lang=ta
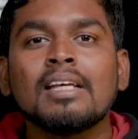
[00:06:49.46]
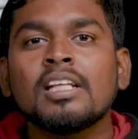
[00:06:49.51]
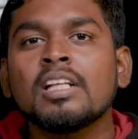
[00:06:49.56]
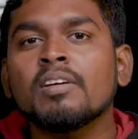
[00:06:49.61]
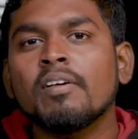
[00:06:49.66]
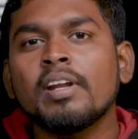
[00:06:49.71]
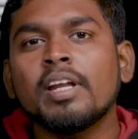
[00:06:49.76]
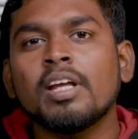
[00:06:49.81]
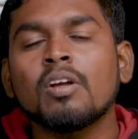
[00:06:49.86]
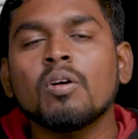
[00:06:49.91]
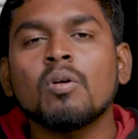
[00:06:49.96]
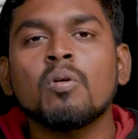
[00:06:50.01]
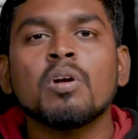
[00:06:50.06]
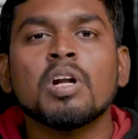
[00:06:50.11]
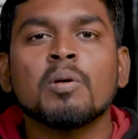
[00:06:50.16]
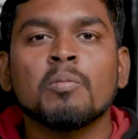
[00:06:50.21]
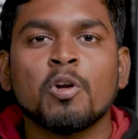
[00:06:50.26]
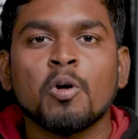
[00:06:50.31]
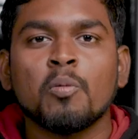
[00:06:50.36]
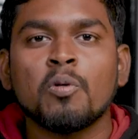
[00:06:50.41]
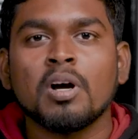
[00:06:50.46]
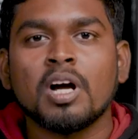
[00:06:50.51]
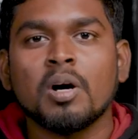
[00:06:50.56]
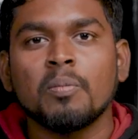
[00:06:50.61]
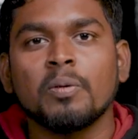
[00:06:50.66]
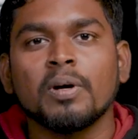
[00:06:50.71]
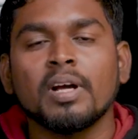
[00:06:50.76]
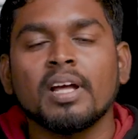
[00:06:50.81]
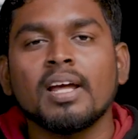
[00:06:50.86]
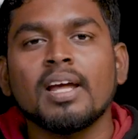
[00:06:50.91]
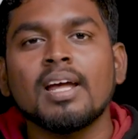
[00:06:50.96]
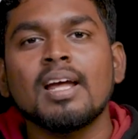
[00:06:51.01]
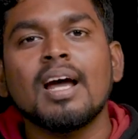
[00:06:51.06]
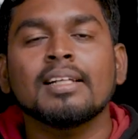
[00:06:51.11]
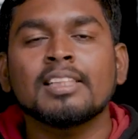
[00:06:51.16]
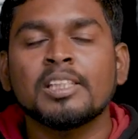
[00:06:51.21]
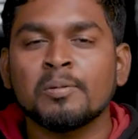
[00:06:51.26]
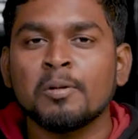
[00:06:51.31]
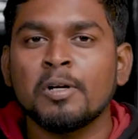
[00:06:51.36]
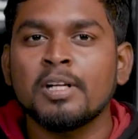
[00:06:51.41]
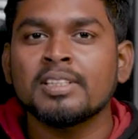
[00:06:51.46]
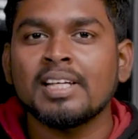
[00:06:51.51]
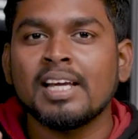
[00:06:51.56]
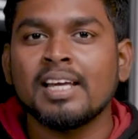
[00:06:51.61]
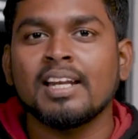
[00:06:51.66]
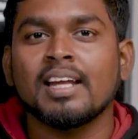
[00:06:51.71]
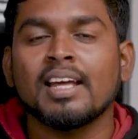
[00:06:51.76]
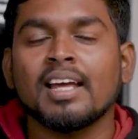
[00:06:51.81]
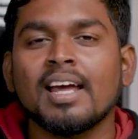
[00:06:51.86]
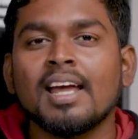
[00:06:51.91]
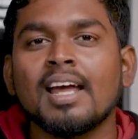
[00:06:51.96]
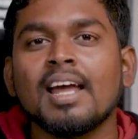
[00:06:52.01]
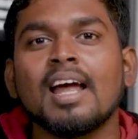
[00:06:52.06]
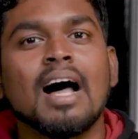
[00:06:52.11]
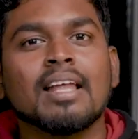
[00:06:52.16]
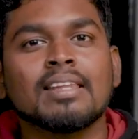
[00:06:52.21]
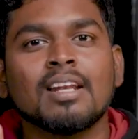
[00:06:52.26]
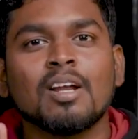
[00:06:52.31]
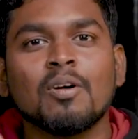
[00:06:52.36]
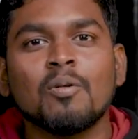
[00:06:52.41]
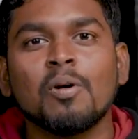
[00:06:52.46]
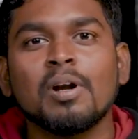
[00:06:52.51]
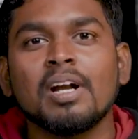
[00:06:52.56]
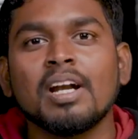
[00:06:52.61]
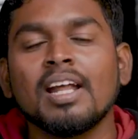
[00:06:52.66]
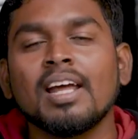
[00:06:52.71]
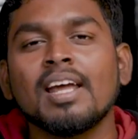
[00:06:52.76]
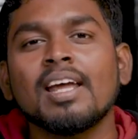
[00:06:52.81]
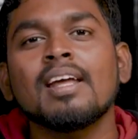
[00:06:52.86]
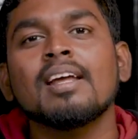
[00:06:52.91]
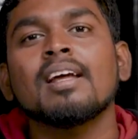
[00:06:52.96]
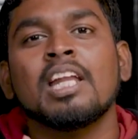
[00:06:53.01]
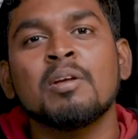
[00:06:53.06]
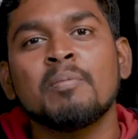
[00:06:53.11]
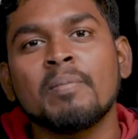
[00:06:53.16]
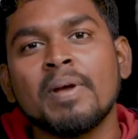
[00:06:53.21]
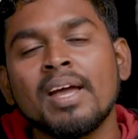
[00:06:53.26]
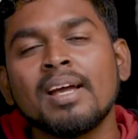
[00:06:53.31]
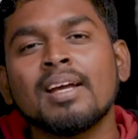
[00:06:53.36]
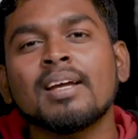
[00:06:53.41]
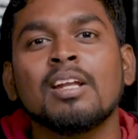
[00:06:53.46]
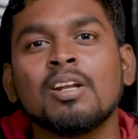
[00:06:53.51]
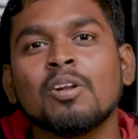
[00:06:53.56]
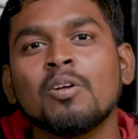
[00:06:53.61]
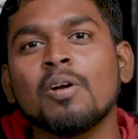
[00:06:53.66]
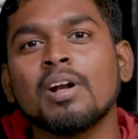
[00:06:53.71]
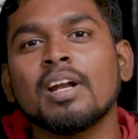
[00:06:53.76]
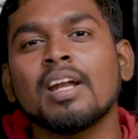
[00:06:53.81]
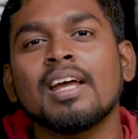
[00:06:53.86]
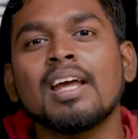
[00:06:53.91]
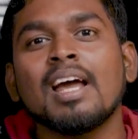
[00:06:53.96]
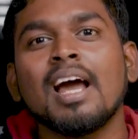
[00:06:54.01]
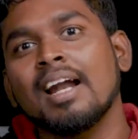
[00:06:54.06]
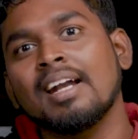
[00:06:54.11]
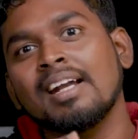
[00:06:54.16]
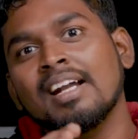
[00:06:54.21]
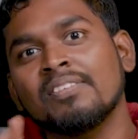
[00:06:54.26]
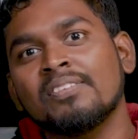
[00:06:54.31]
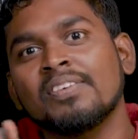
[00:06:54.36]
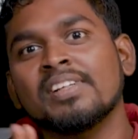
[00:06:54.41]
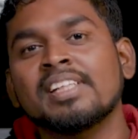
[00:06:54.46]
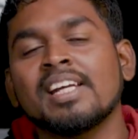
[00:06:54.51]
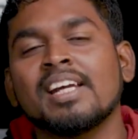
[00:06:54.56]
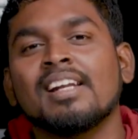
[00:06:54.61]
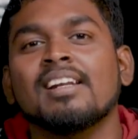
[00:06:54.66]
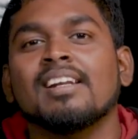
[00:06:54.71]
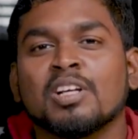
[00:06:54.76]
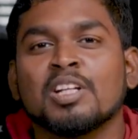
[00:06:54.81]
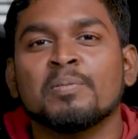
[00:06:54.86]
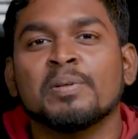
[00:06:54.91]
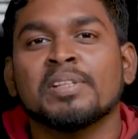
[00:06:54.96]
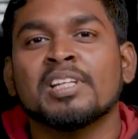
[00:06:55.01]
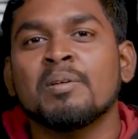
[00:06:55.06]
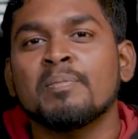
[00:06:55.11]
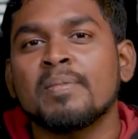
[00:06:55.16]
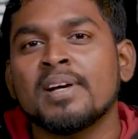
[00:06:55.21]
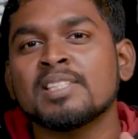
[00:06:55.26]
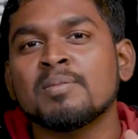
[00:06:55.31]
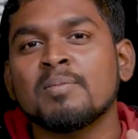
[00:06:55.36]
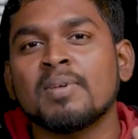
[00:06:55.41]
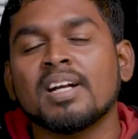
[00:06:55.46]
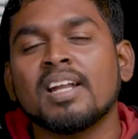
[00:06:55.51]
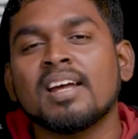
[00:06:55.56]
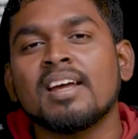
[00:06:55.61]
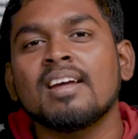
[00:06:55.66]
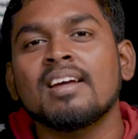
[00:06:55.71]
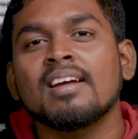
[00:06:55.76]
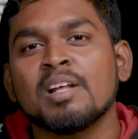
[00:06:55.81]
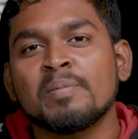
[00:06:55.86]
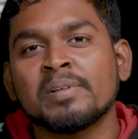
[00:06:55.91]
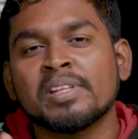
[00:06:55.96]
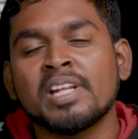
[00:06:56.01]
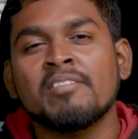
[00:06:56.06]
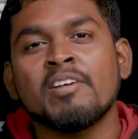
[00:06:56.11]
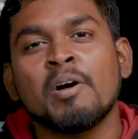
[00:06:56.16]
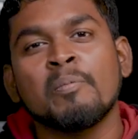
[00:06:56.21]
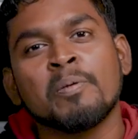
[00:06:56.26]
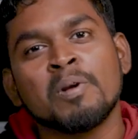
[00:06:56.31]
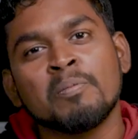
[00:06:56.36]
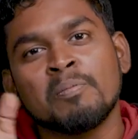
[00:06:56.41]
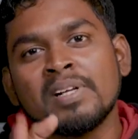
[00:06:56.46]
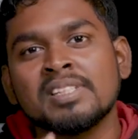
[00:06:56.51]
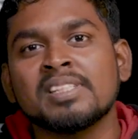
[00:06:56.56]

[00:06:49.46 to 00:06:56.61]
இது வரைக்கும் நம்ம ரோபோ காப்புக்கு அஞ்சு ரிலீஸ் ஆயிருக்கு அதுல ஒன்னு ரீமேக் இன்னொன்னு அன்அபிஷியல் அதை பத்தி நான் பேச மாட்டேன் அதை பத்தி நான் அப்புறம்